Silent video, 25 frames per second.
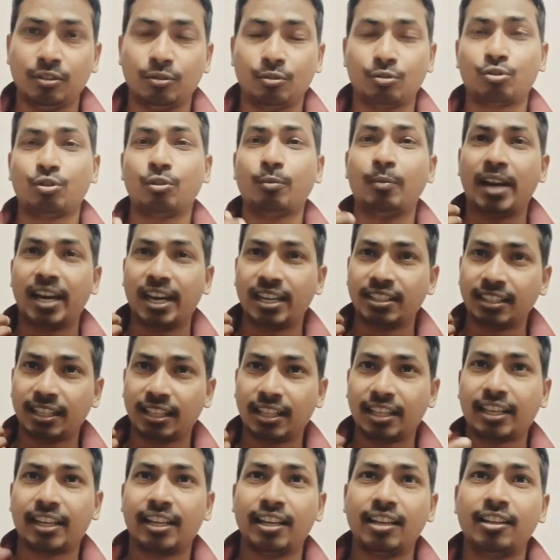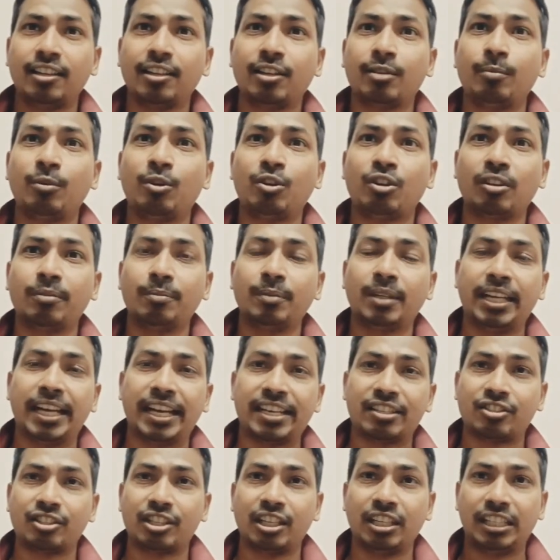उसको बाहर ज़्यादा खेलने का मौका मिले
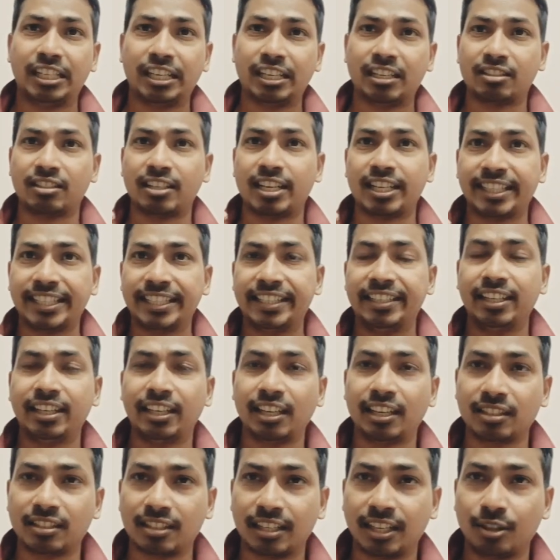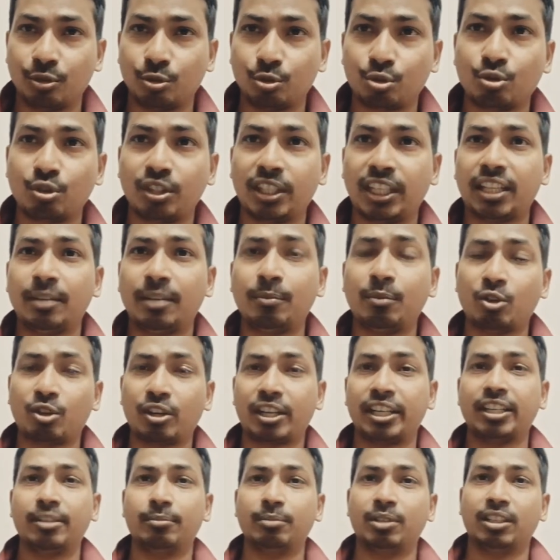ऑस्ट्रेलिया के साथ इंडिया के साथ उसको ज़्यादा
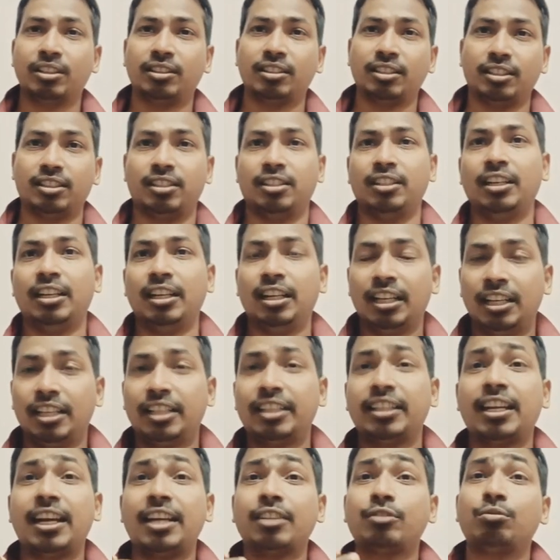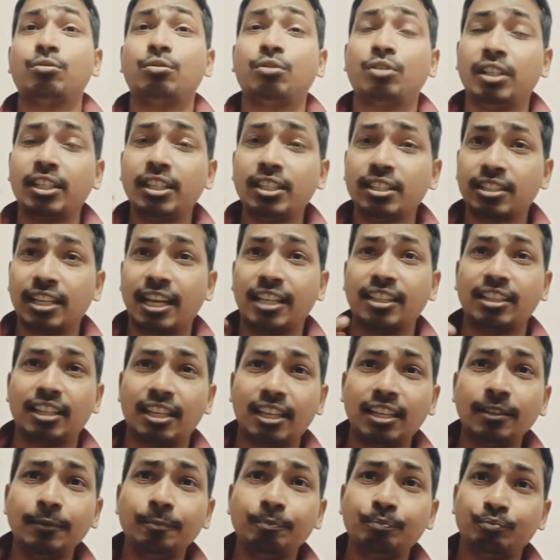मौके नहीं मिलते हैं लेकिन आज उन्होंने
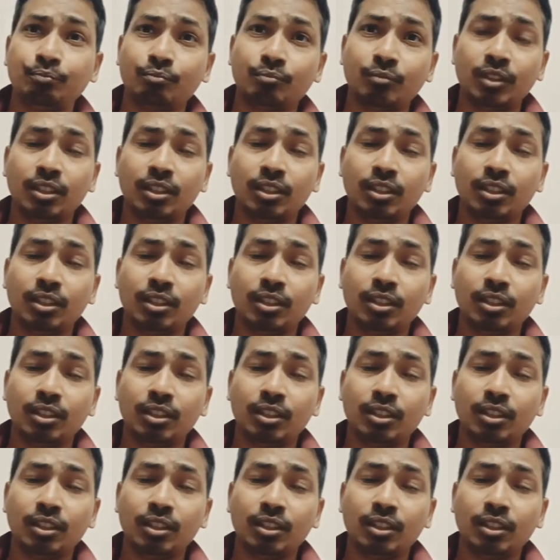शानदार